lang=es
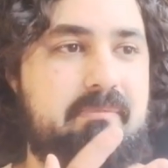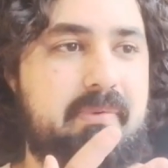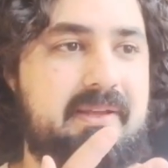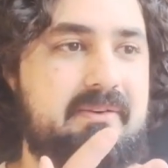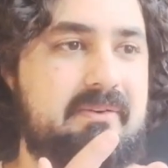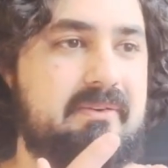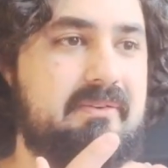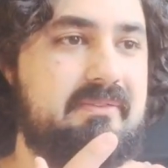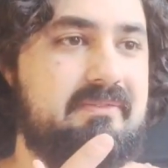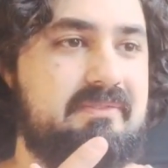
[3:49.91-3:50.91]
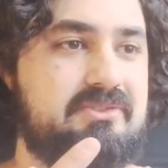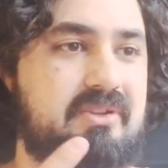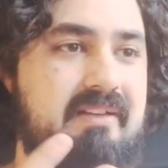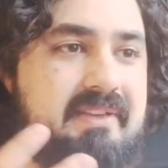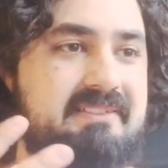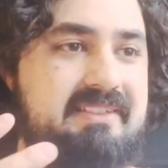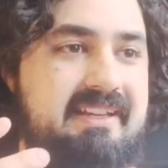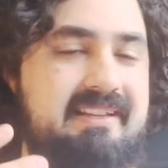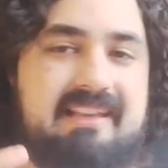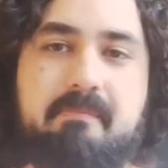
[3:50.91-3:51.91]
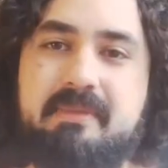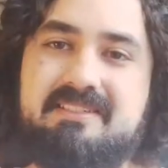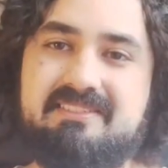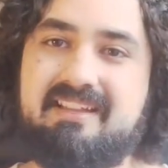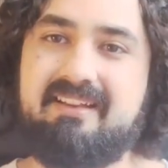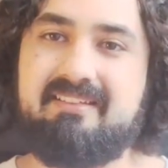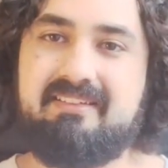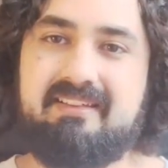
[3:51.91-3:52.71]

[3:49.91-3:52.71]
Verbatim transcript: pero solamente la pista